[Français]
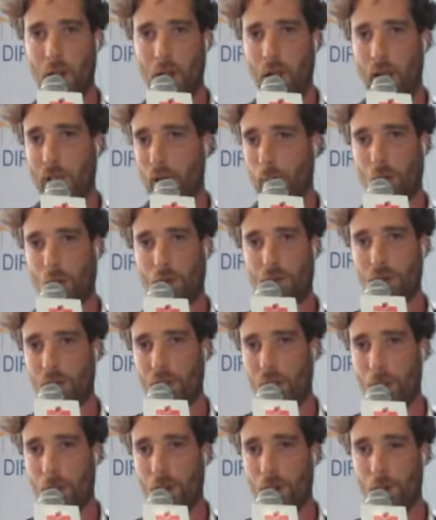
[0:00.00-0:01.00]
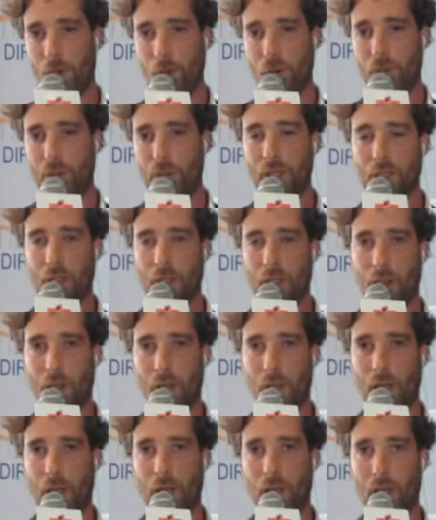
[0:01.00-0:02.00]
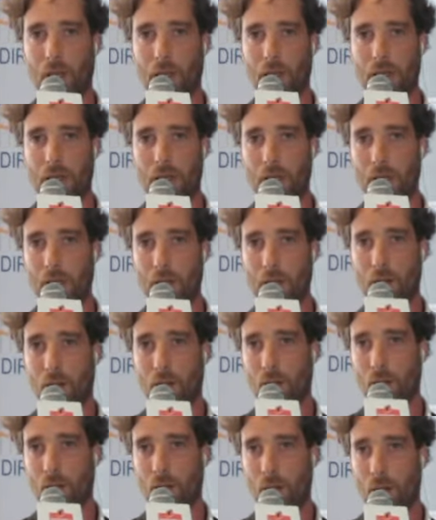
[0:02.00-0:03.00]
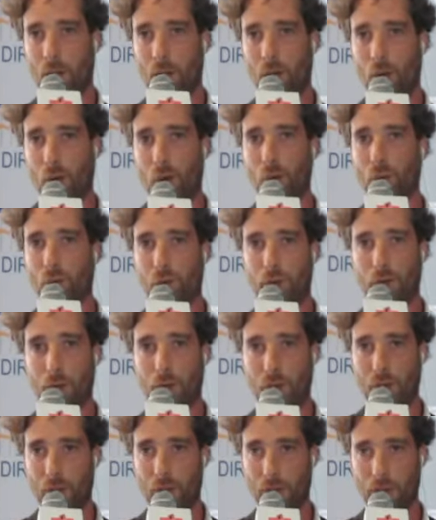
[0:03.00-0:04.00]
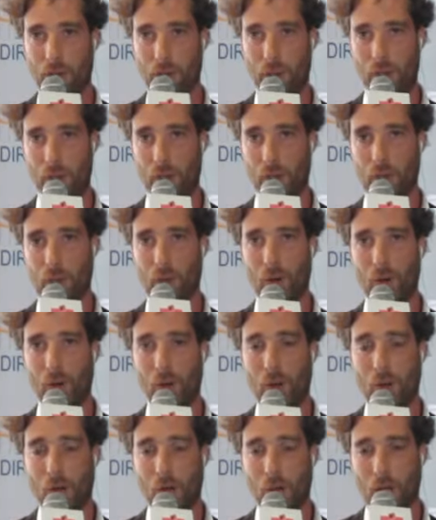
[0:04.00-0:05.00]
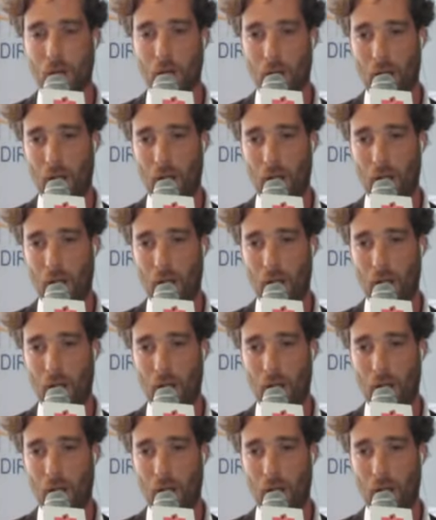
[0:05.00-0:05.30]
Ça profite à plein pour le titre hein, qui retrouve, le, j'allais dire, le, le